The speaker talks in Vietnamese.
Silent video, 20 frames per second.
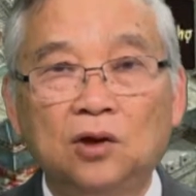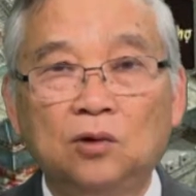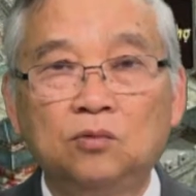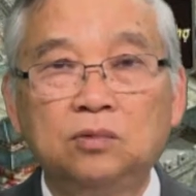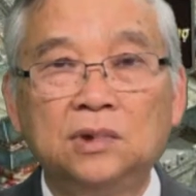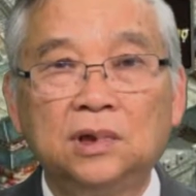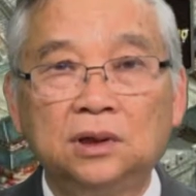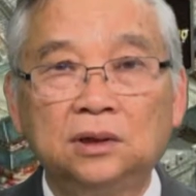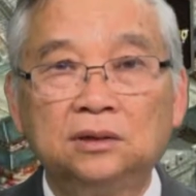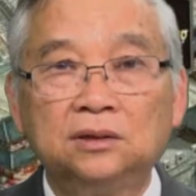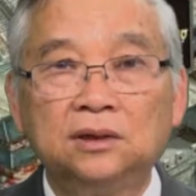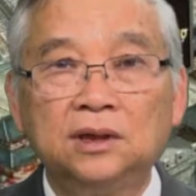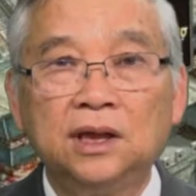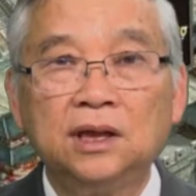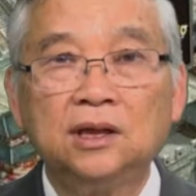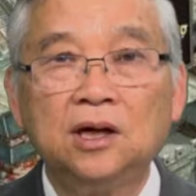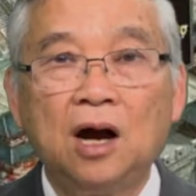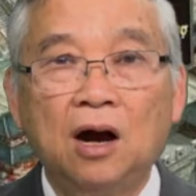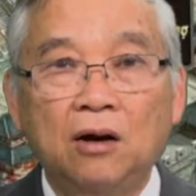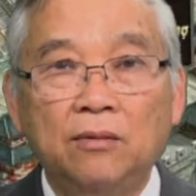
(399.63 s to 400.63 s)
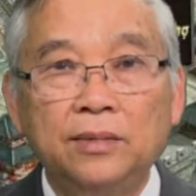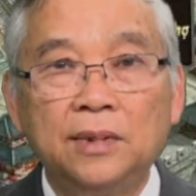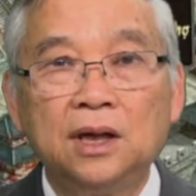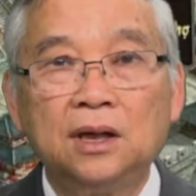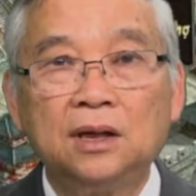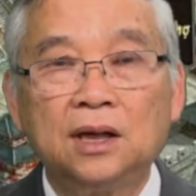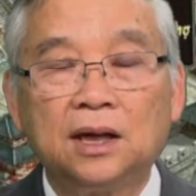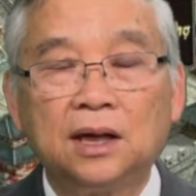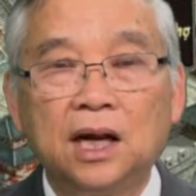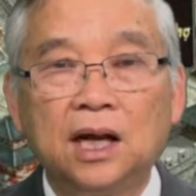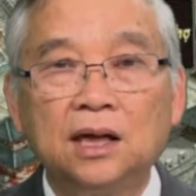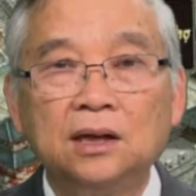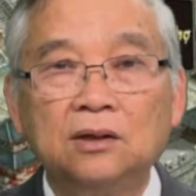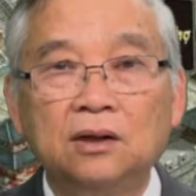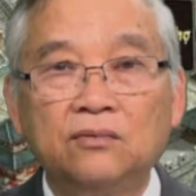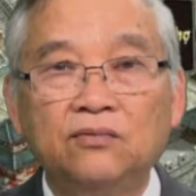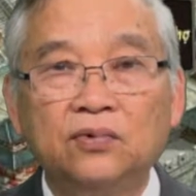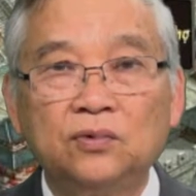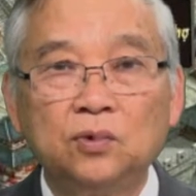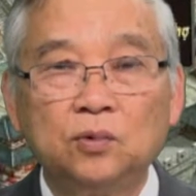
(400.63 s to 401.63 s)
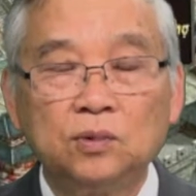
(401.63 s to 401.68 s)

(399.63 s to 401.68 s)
dùng tiếng nôm đó là để cho